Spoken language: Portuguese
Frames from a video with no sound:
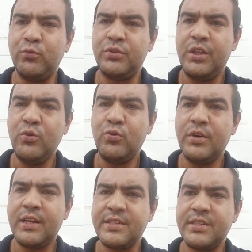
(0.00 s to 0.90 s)
o teu
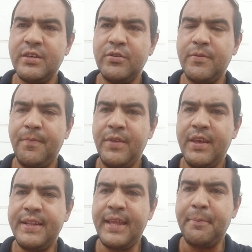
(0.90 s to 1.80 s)
coração.
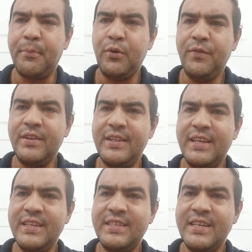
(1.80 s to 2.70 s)
Tem
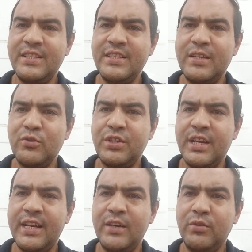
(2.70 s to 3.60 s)
providência de Deus
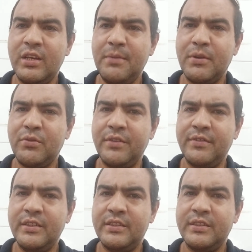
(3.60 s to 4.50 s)
chegando aí para tua
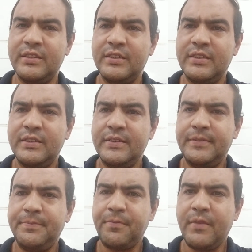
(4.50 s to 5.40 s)
vida.
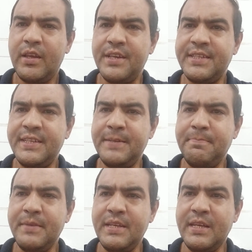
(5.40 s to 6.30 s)
Esse
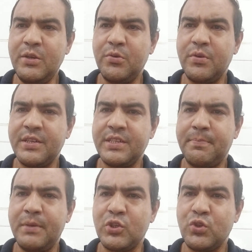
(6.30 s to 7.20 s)
inimigo, essa
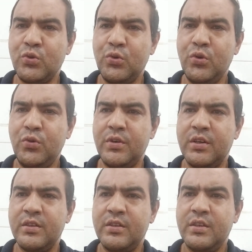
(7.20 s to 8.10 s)
pessoa,